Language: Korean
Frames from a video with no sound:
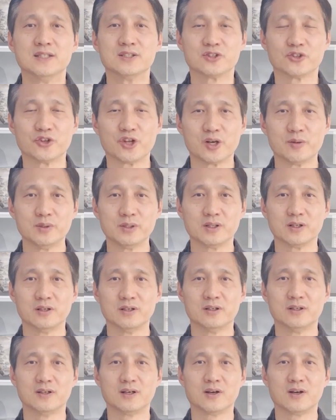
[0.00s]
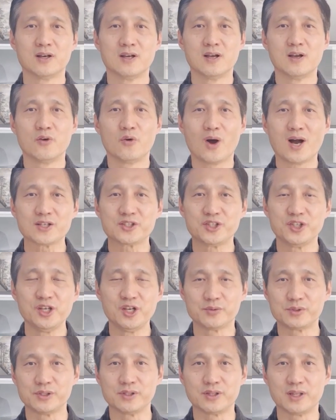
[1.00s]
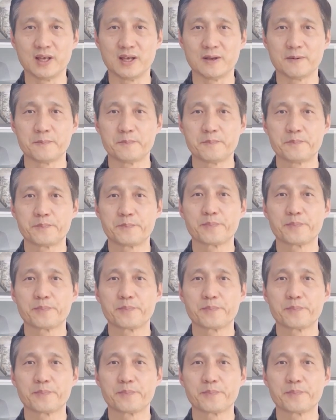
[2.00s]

성도 여러분 어, 확신이 없을 때